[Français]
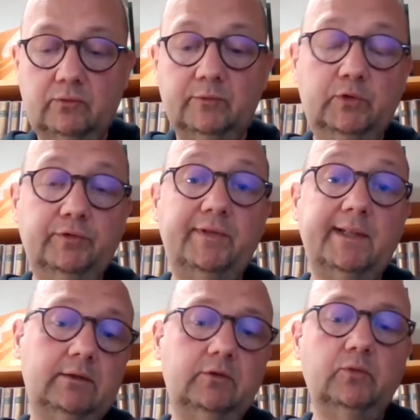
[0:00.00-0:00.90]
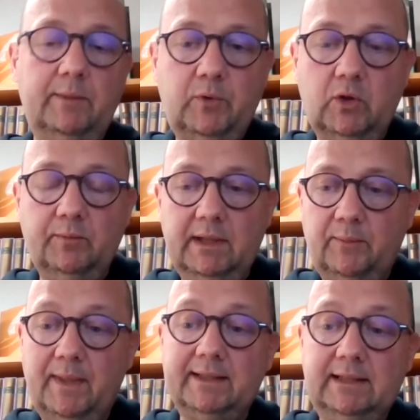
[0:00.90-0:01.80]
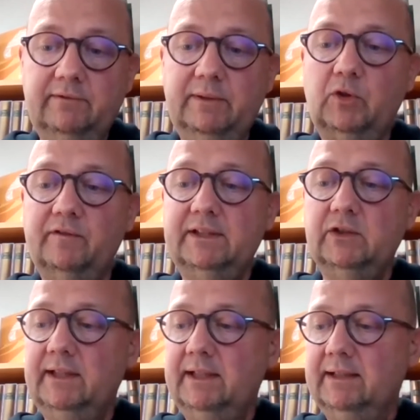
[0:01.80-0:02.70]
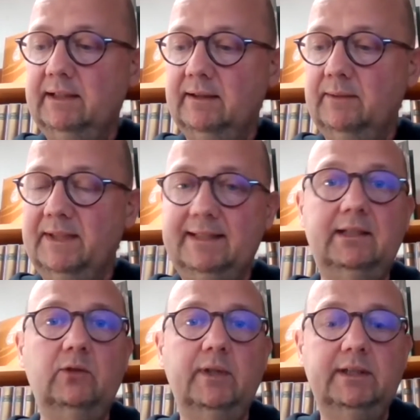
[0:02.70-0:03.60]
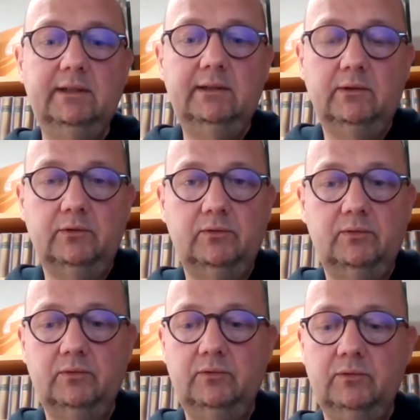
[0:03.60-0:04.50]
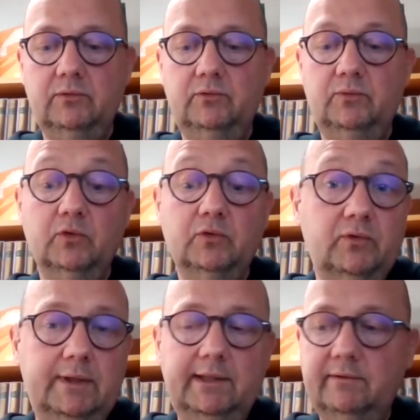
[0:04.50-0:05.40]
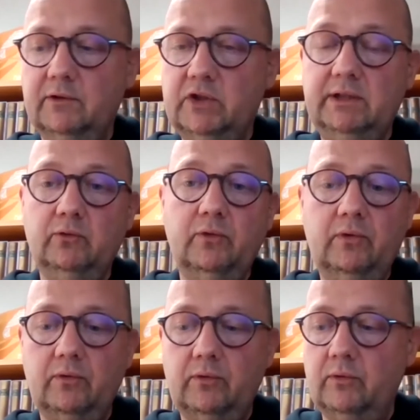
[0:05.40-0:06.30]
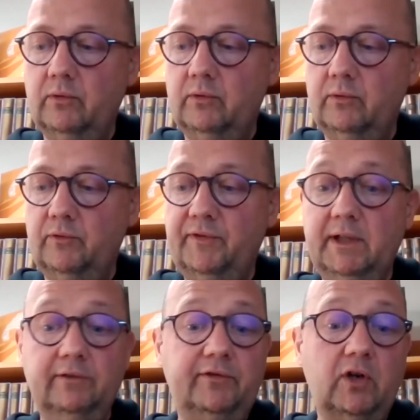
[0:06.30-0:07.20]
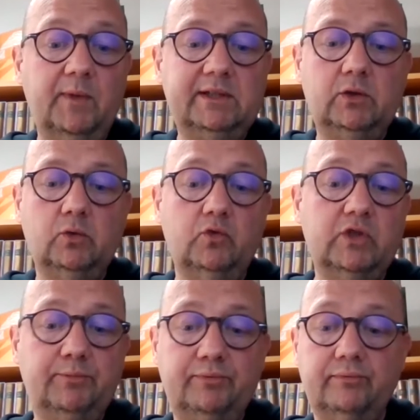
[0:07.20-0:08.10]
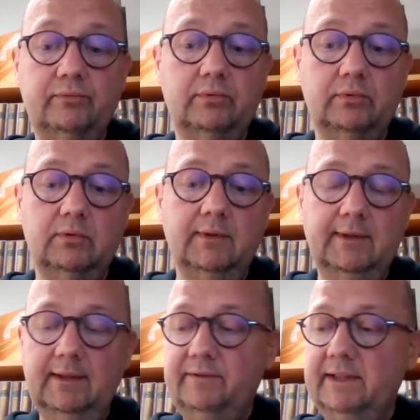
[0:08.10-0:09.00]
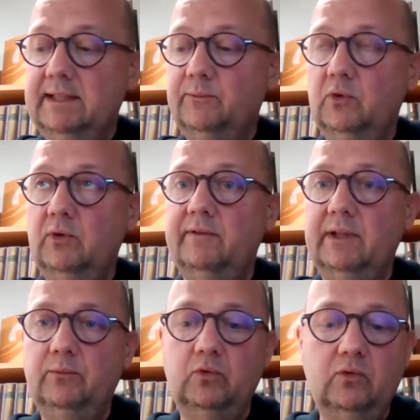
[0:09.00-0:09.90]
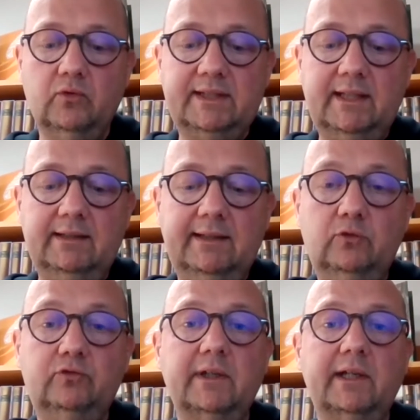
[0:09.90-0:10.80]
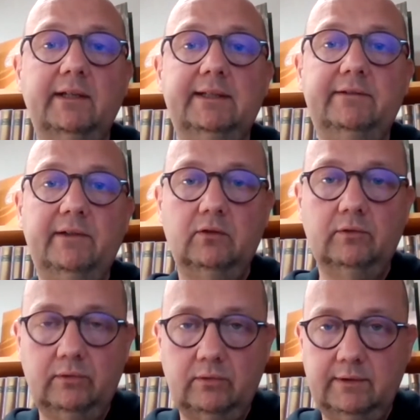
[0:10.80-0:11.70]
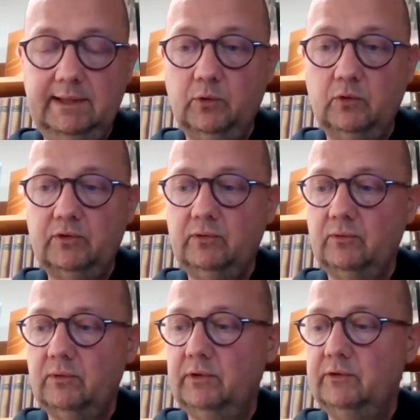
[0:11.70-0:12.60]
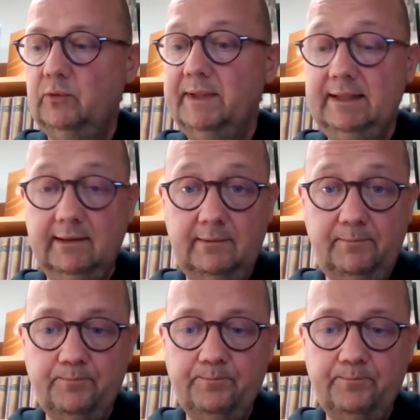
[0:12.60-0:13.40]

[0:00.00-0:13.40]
du fait de ma première partie de vie professionnelle qui était quand même assez éloignée euh, du, monde du livre, j'ai donc euh, fait une formation où j'ai pu euh, effectivement, avec vos conseils, découvrir les différentes dimensions du métier